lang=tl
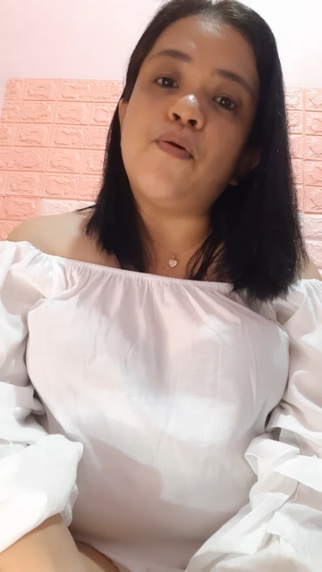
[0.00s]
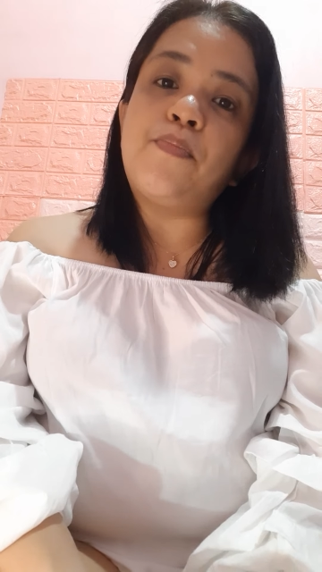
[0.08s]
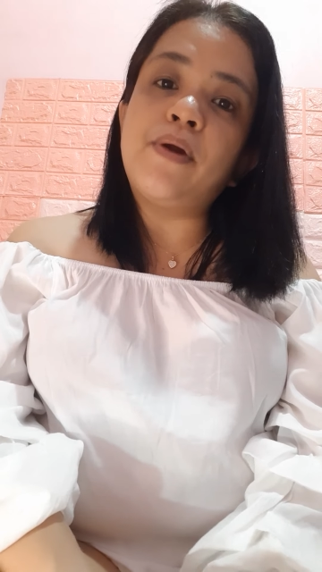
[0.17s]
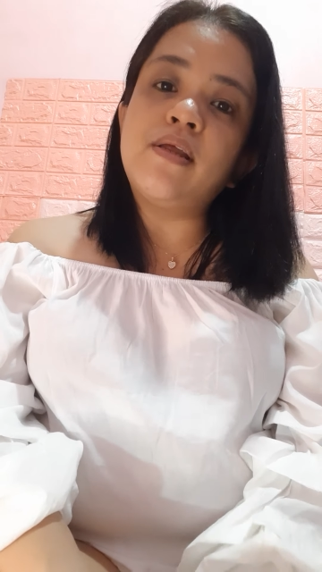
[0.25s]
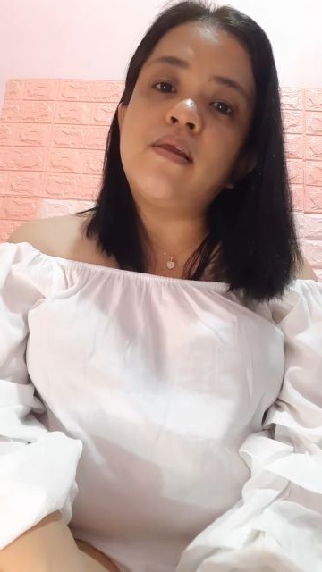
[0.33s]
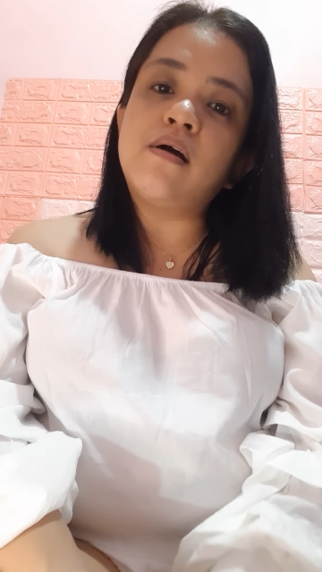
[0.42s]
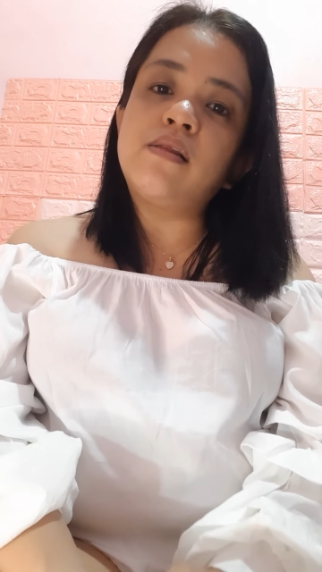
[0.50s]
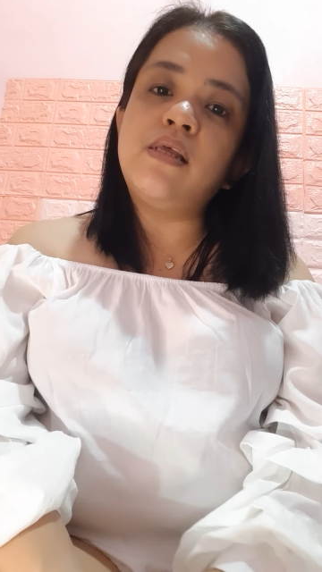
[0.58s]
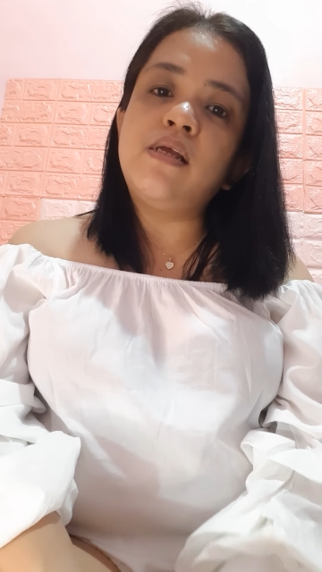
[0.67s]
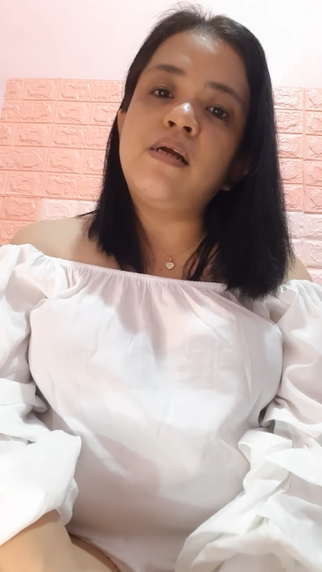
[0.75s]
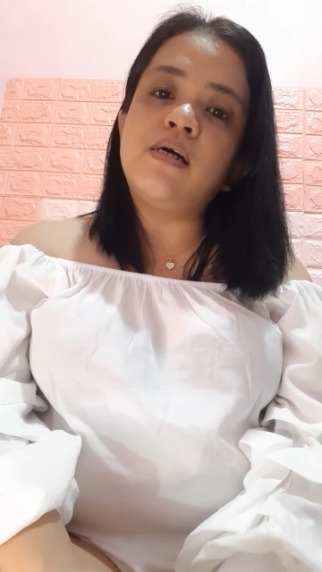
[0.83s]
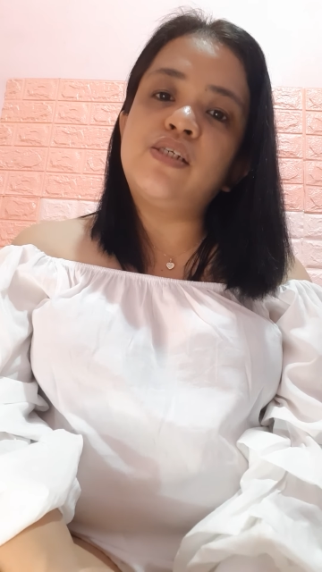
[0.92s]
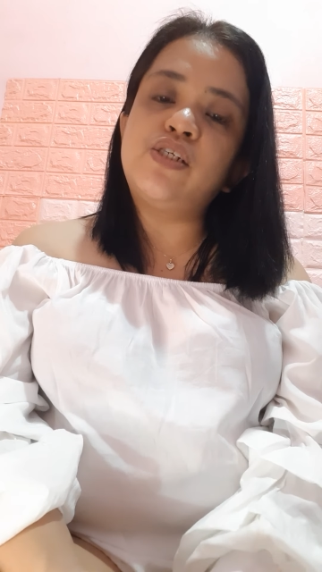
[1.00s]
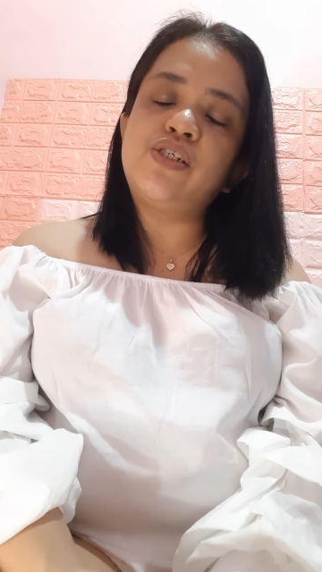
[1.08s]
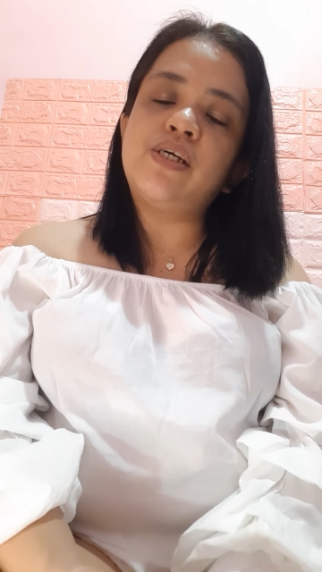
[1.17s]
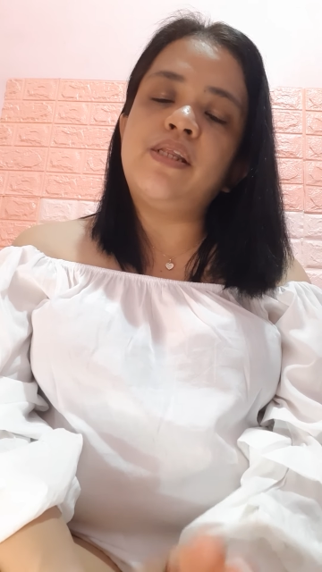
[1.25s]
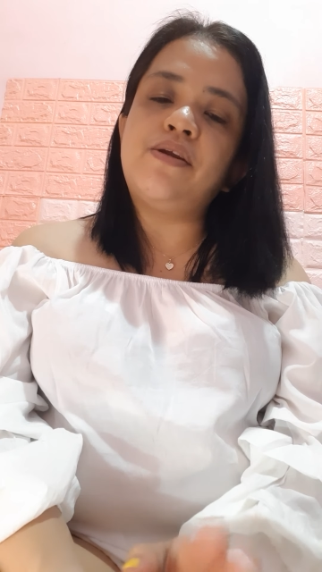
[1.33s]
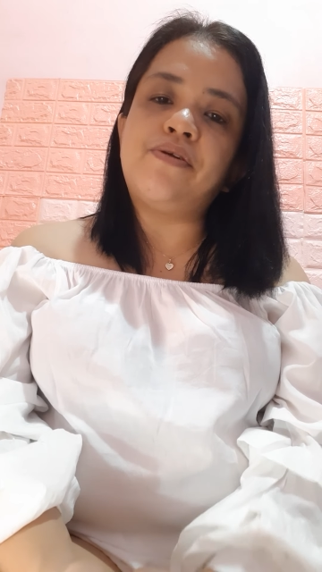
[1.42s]
Product din kasi
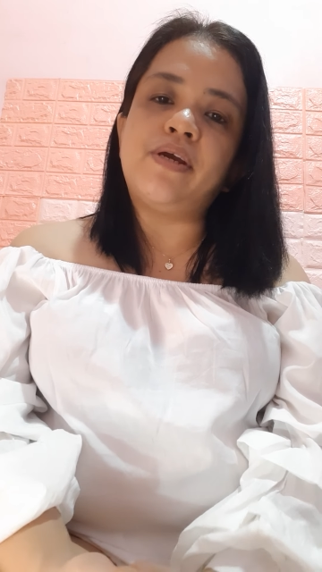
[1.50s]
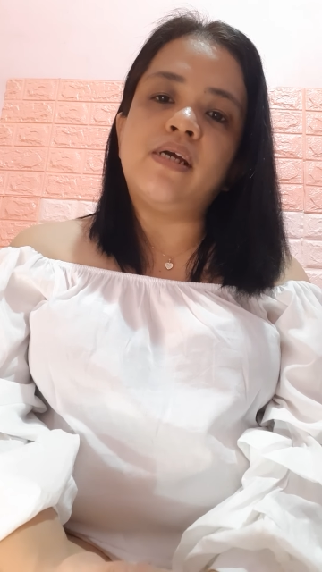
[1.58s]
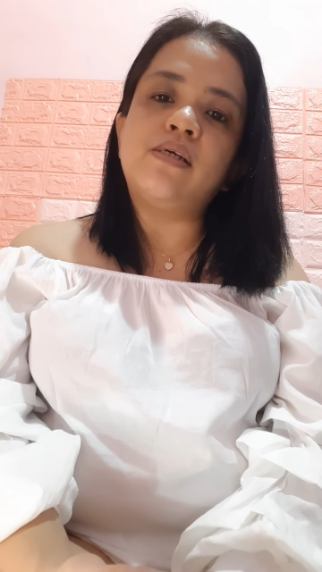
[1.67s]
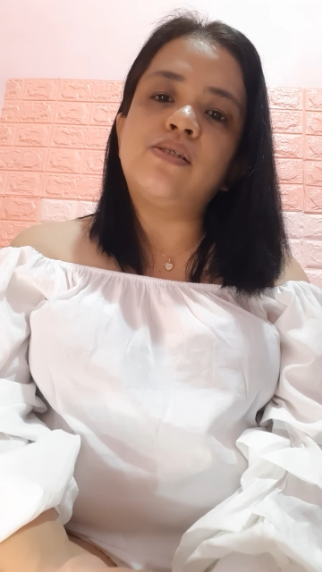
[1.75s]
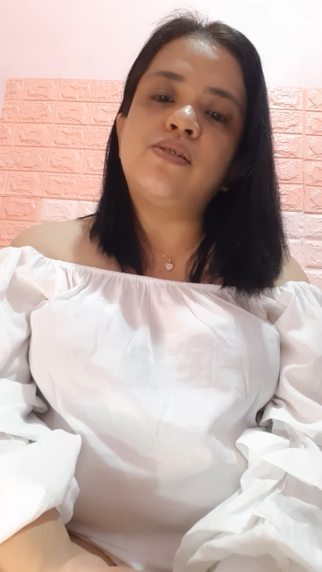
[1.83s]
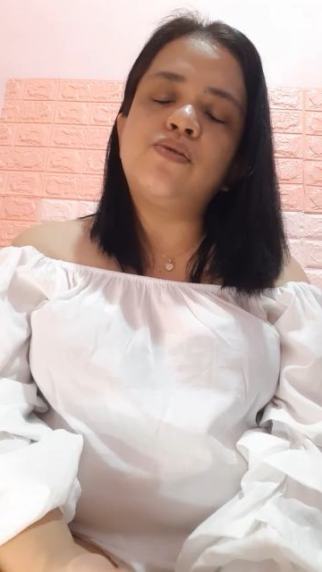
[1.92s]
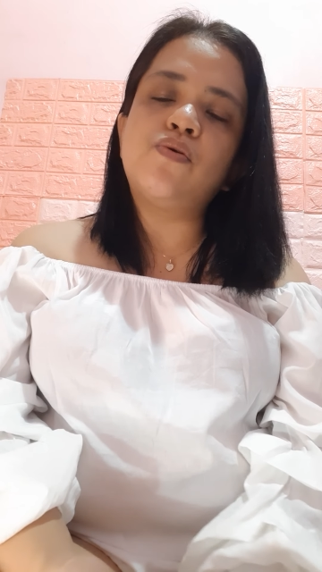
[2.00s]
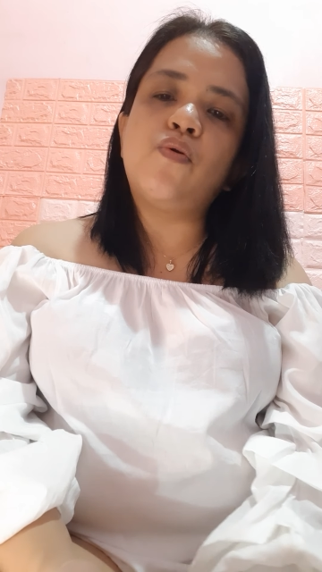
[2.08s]
siya ni Wix.